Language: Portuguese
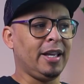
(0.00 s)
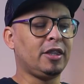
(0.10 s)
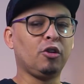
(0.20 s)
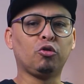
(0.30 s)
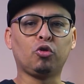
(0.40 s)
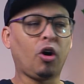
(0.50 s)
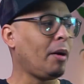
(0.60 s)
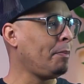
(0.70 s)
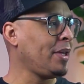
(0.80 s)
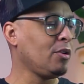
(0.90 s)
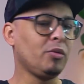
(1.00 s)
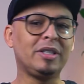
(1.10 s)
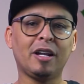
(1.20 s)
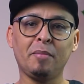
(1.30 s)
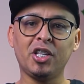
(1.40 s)
entre o top e o
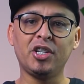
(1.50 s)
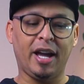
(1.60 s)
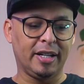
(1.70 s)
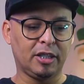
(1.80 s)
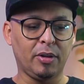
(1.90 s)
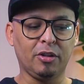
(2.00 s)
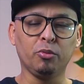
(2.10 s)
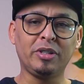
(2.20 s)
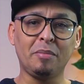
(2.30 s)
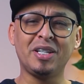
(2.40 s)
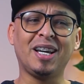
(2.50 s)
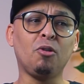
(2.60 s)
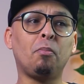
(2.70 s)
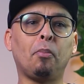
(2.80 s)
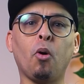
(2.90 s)
intermediário. Então ela é um intermediário
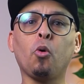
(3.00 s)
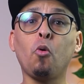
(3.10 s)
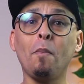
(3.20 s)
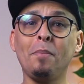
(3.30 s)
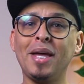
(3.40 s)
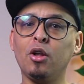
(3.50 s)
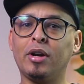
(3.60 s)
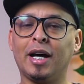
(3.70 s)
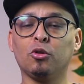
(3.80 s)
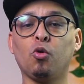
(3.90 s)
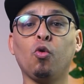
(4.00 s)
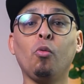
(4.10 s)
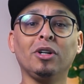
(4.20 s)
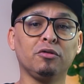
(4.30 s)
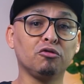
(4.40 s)
um pouco melhorado com algumas